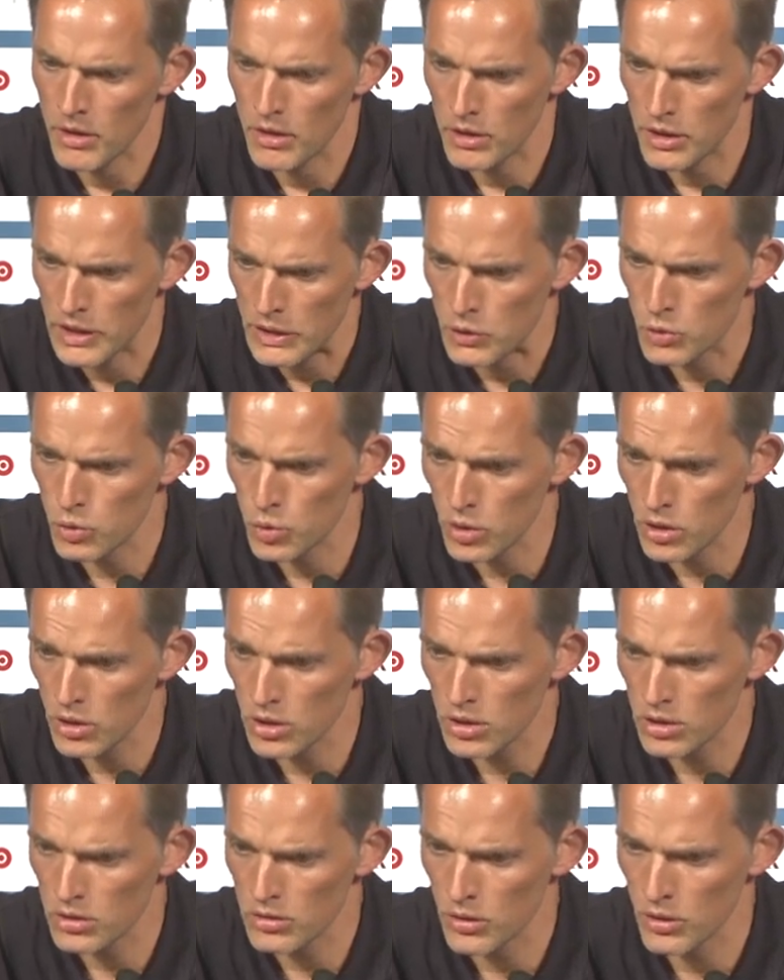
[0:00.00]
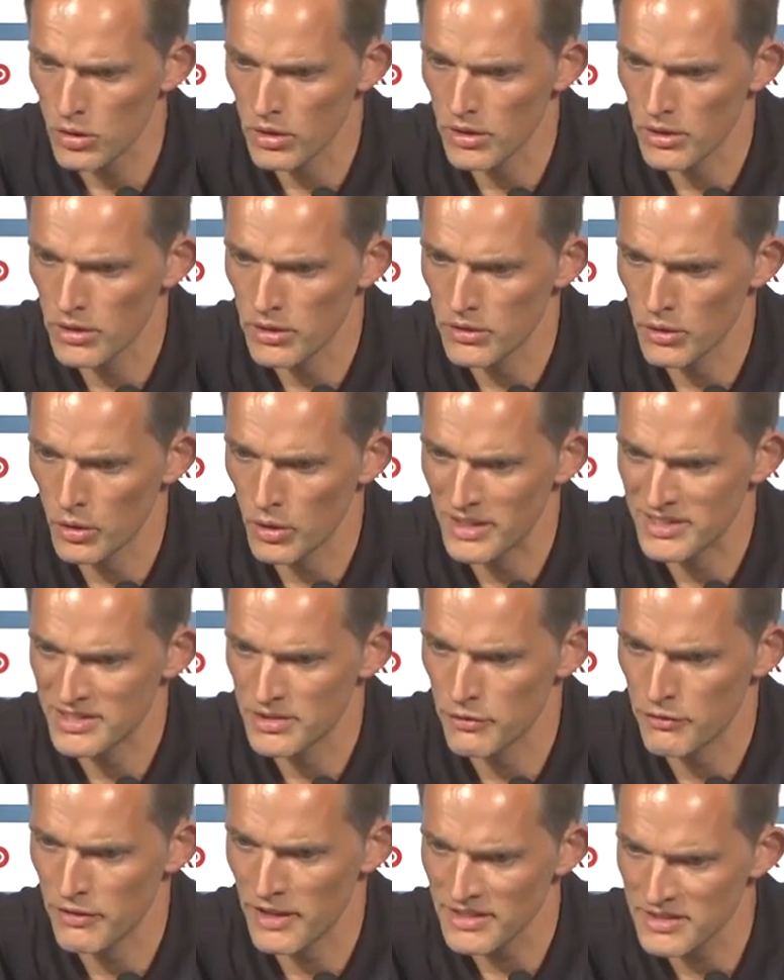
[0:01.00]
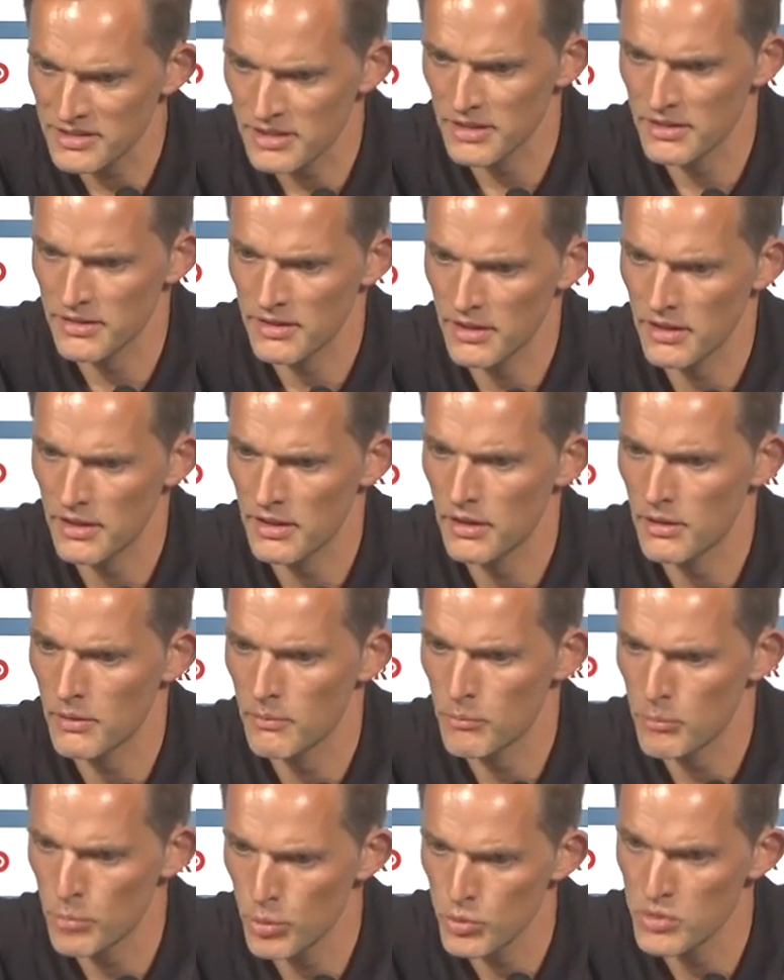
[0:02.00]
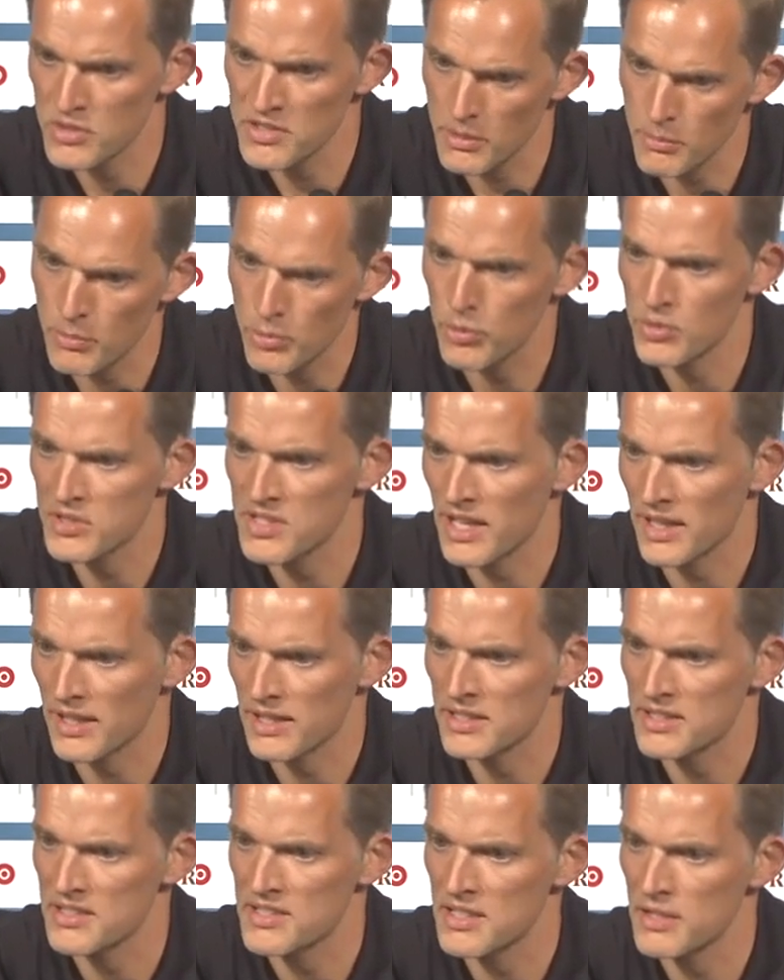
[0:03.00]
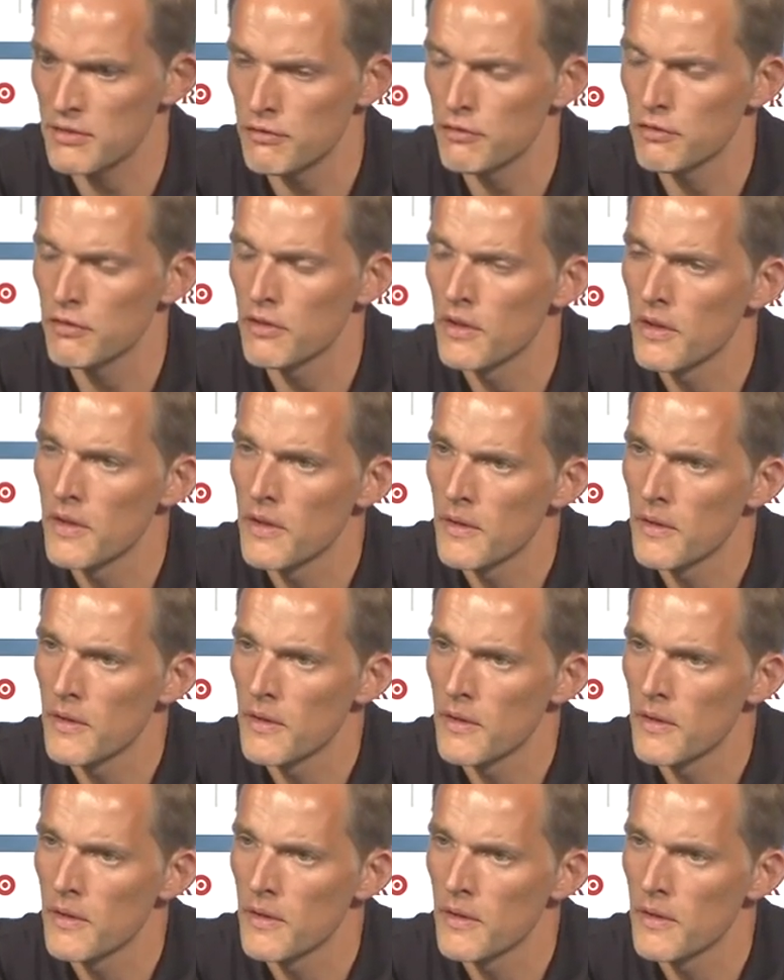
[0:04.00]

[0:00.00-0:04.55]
les cours dans, le, dans la surface étaient plus et plus agressifs.